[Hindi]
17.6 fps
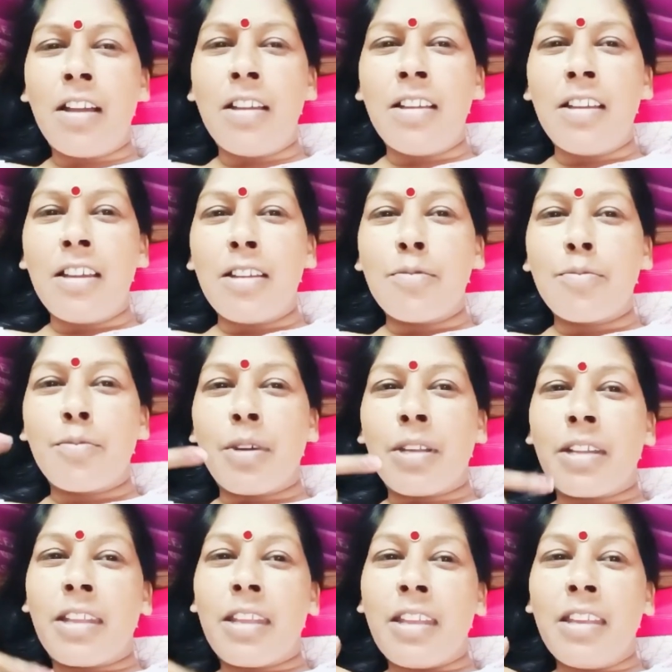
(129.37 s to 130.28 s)
पर यह है
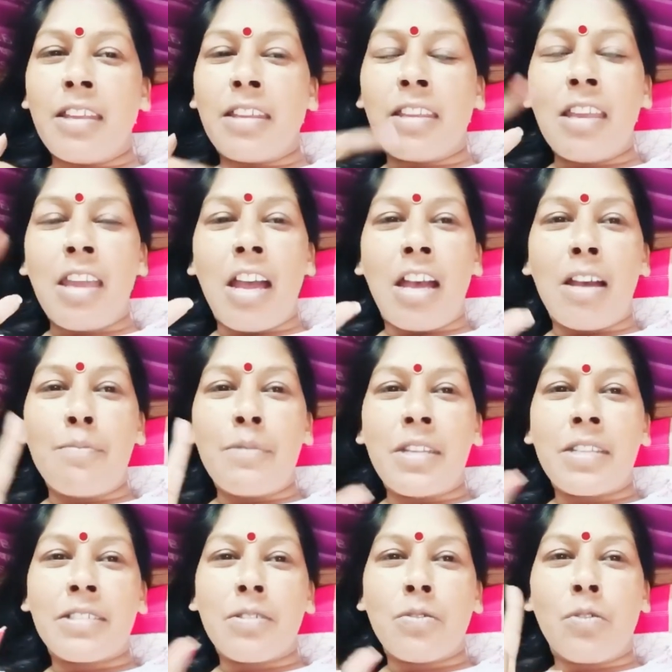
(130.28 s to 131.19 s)
कि अब मेरे से कोई
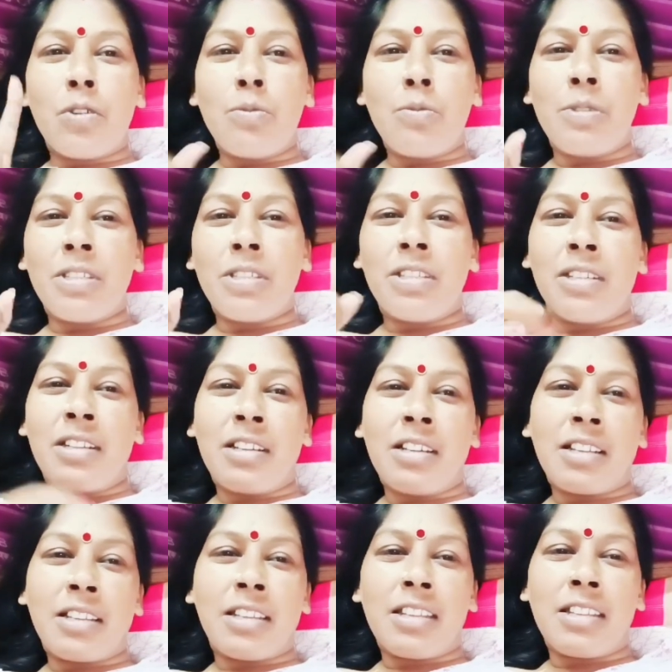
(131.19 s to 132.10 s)
उम्मीद ना रखे
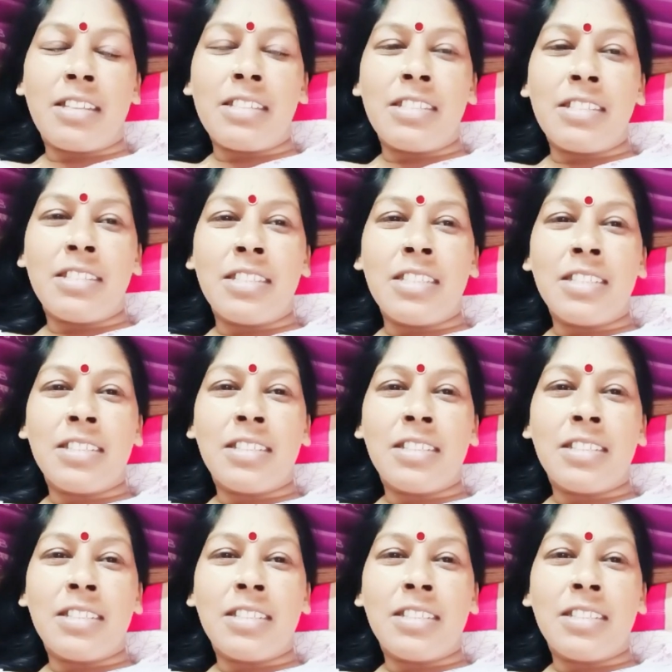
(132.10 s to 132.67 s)
किसी चीज़ की